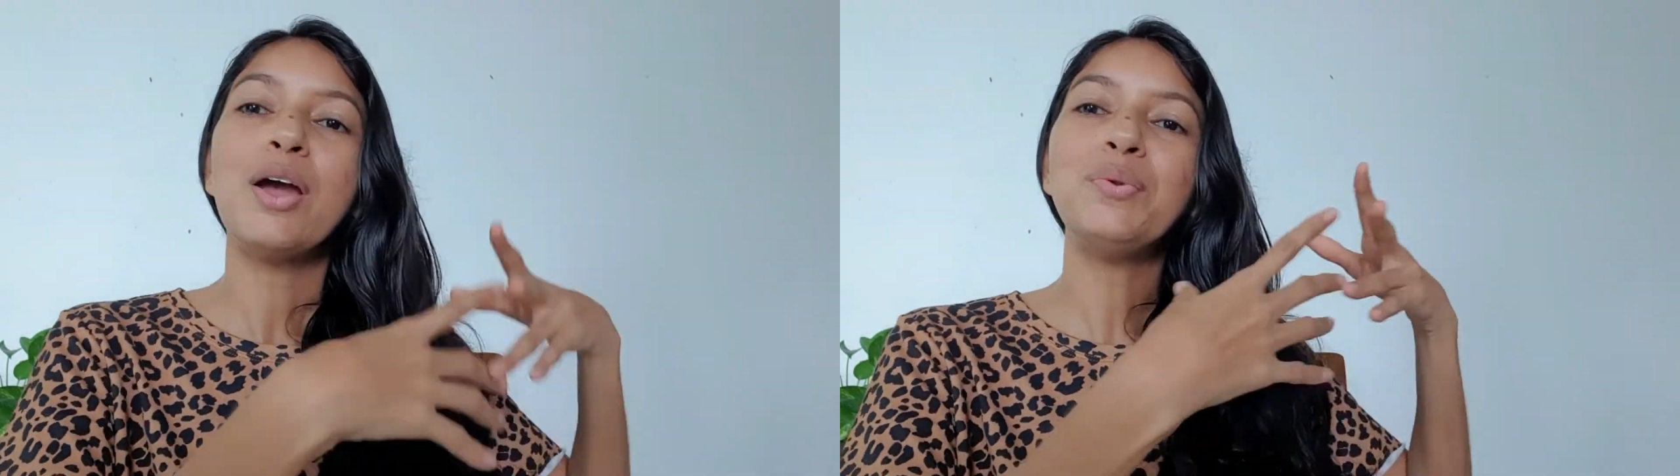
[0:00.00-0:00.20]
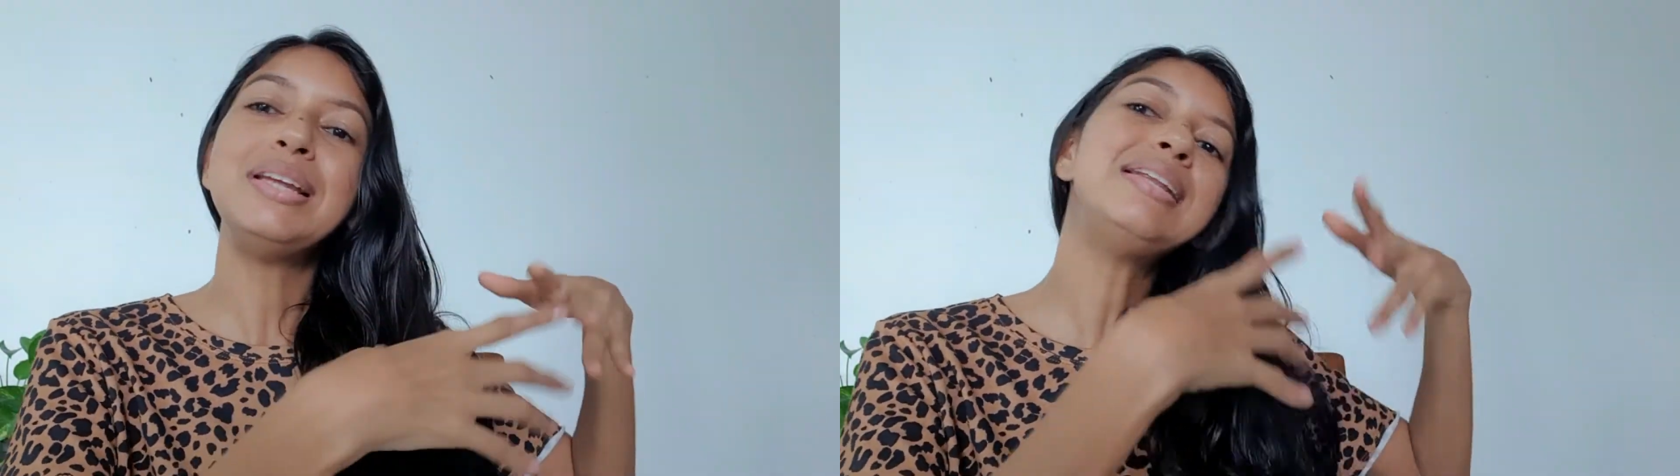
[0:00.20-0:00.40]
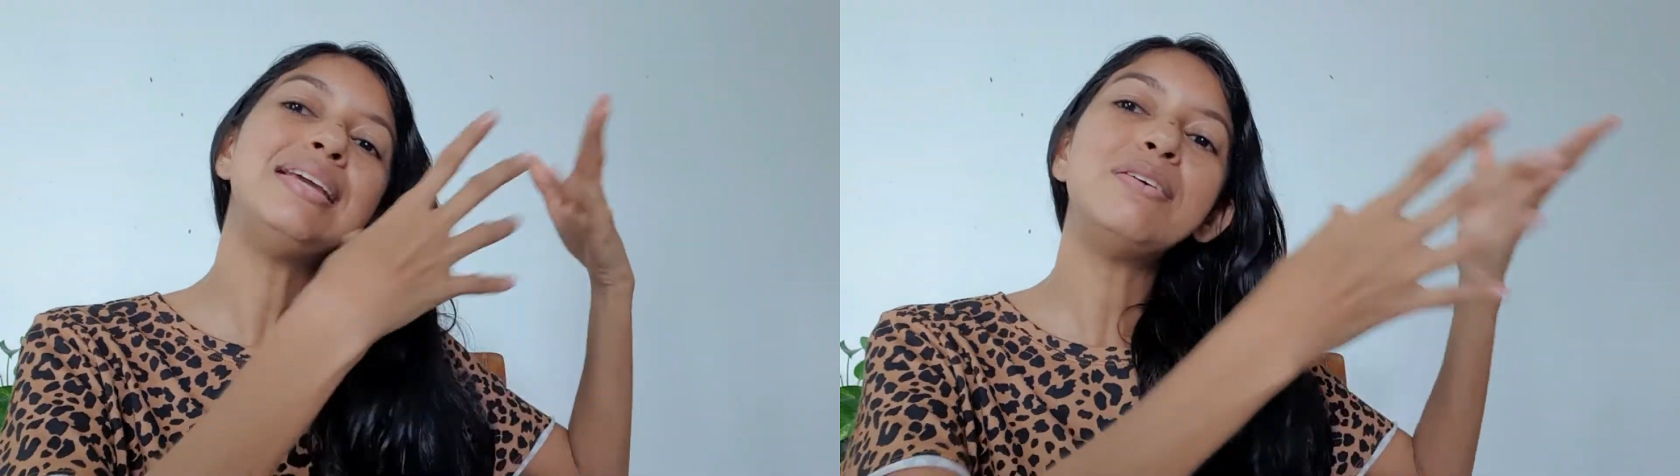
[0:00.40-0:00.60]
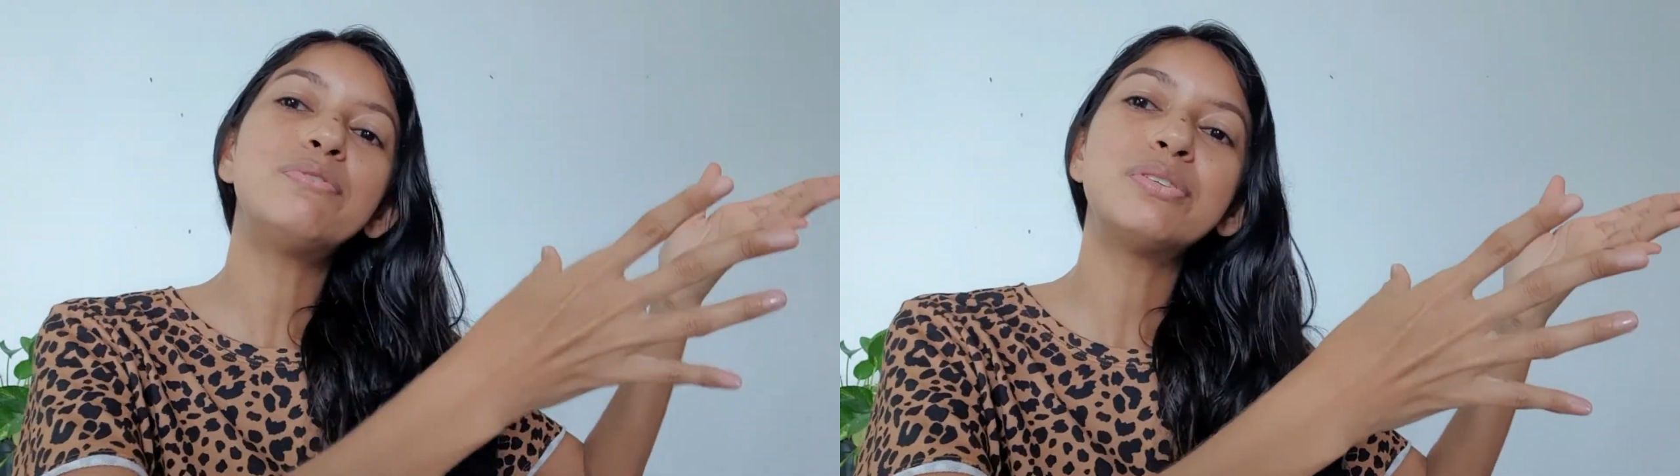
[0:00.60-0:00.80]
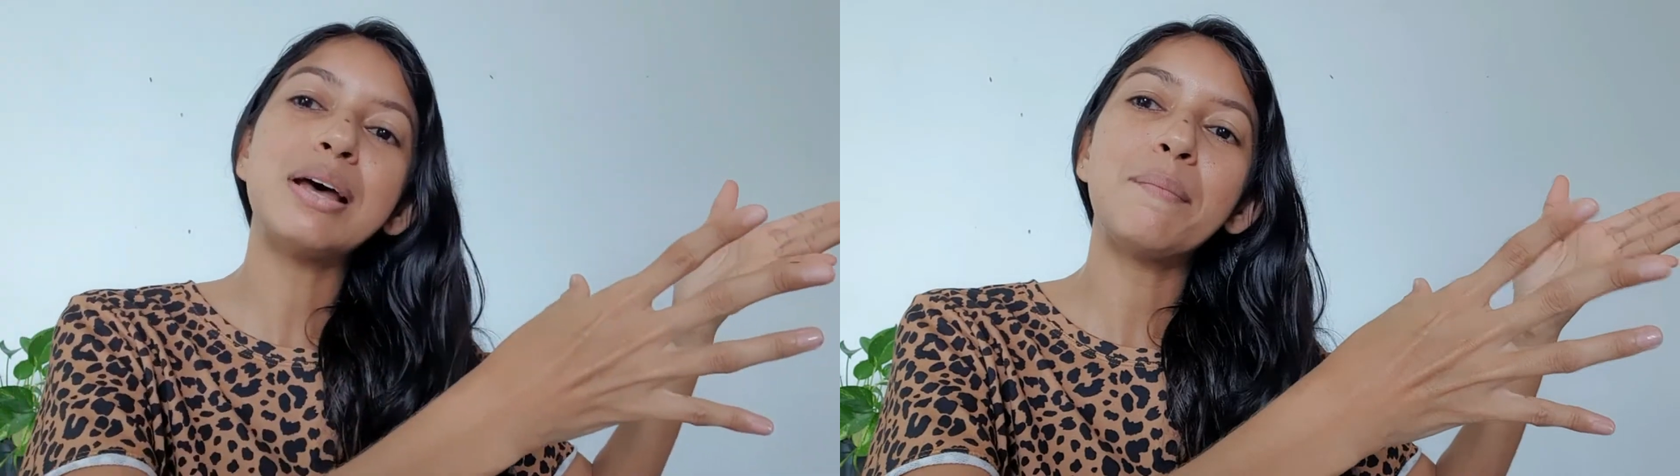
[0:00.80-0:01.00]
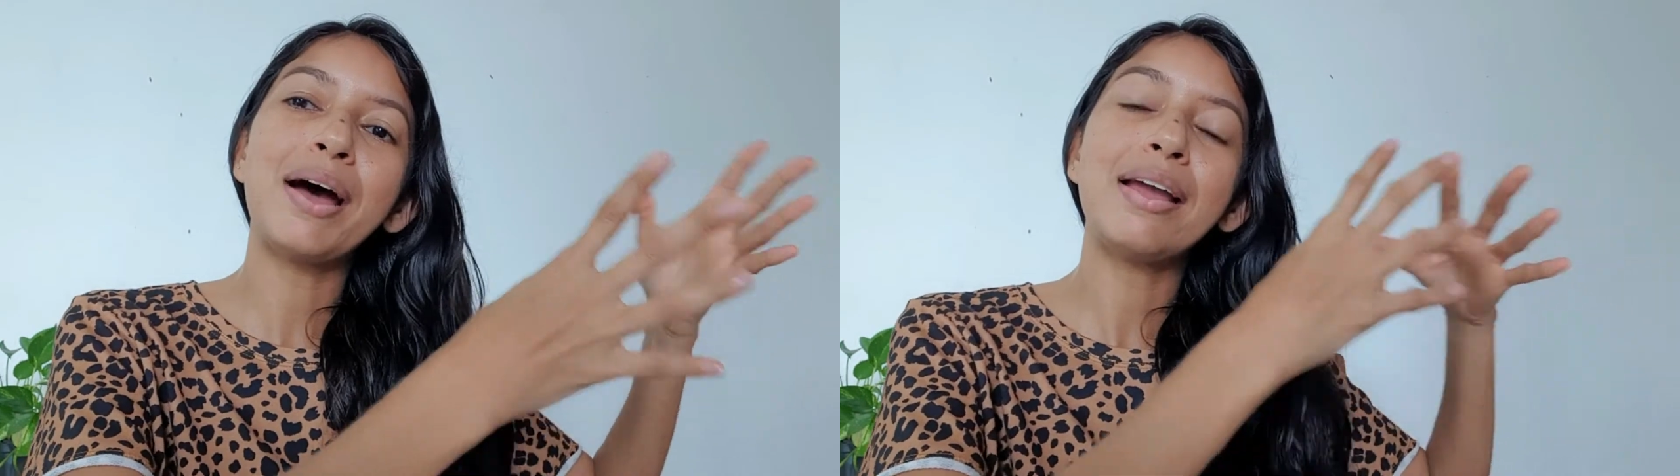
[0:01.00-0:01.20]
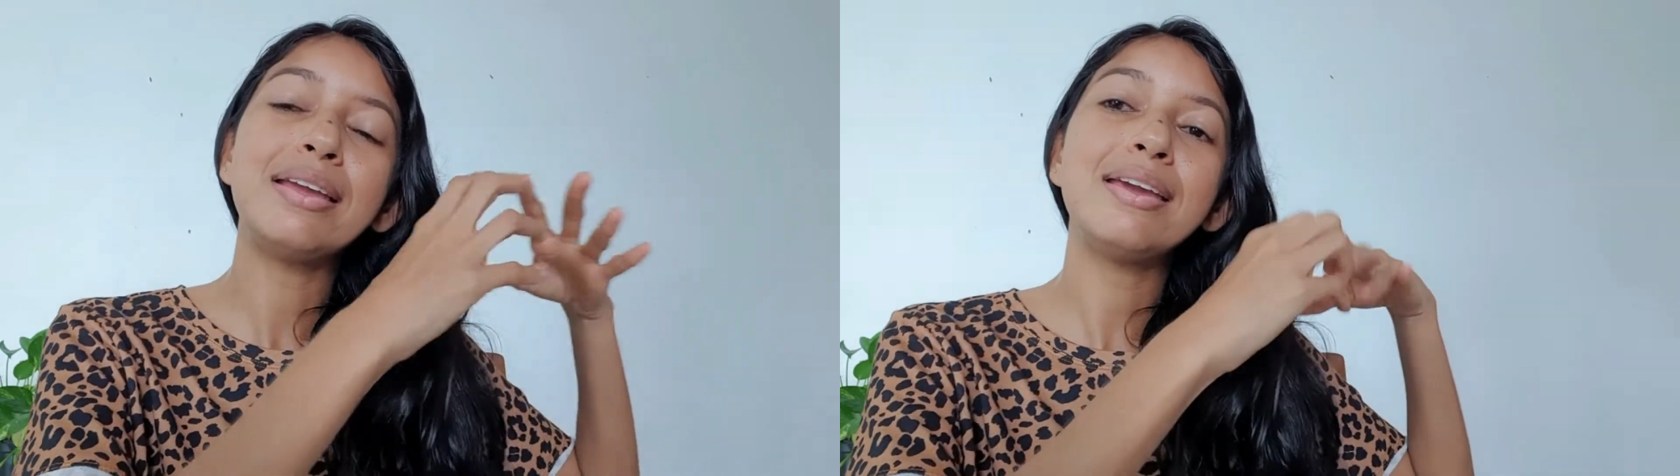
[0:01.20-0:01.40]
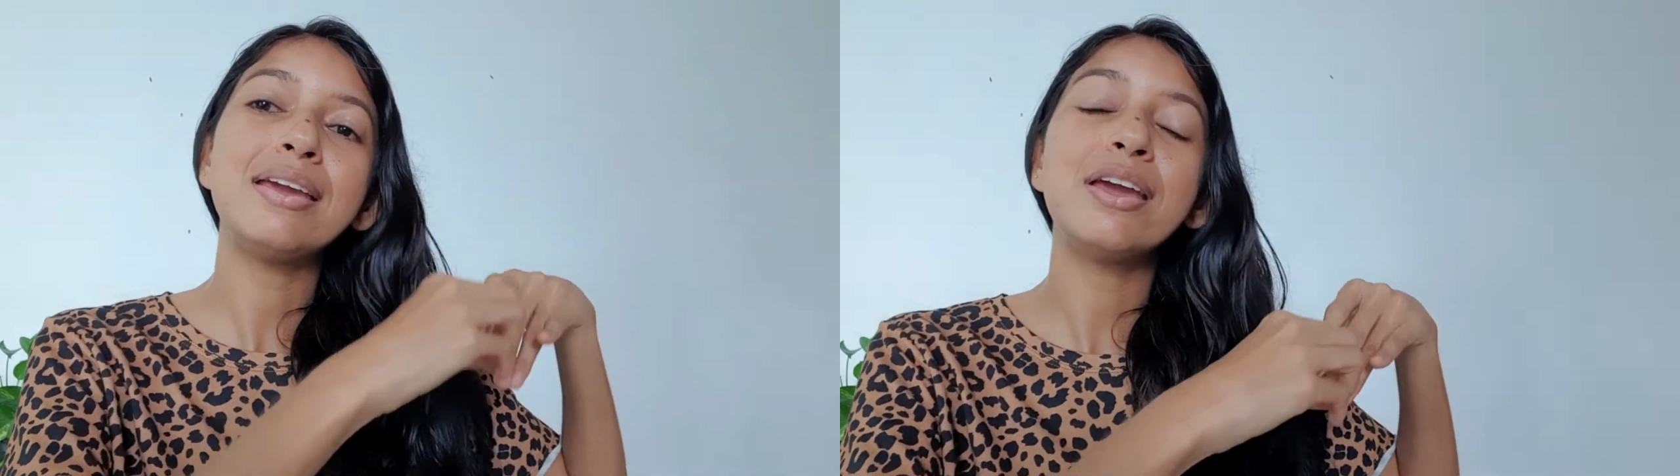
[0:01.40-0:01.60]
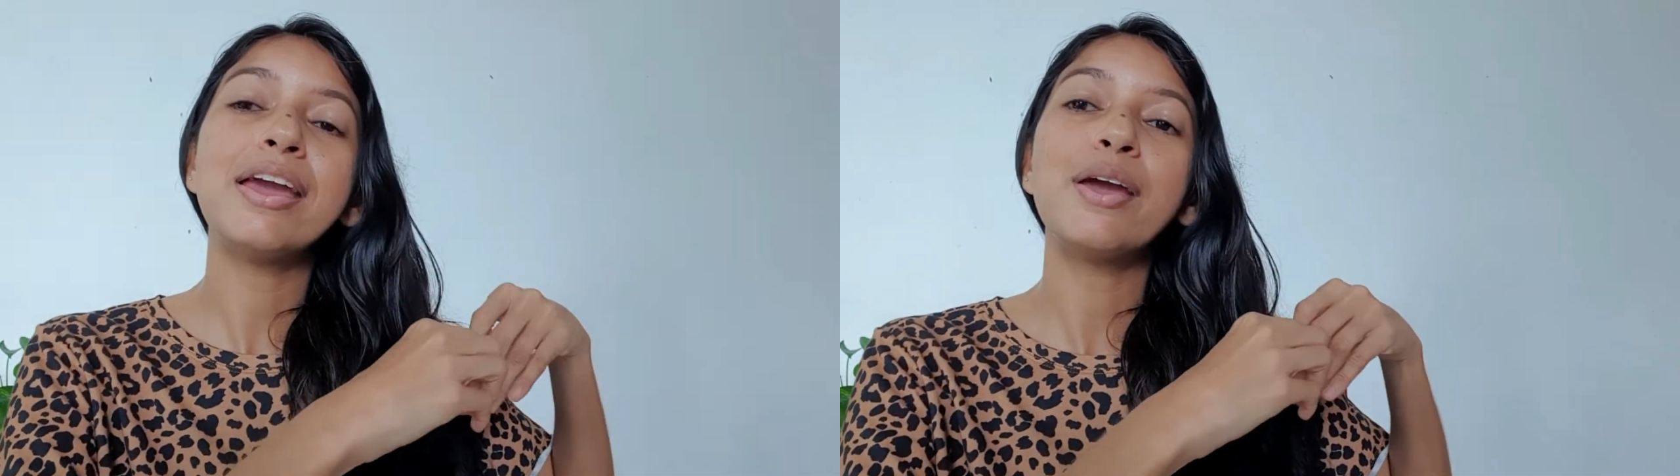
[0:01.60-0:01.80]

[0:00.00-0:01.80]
eu li livros da Marie,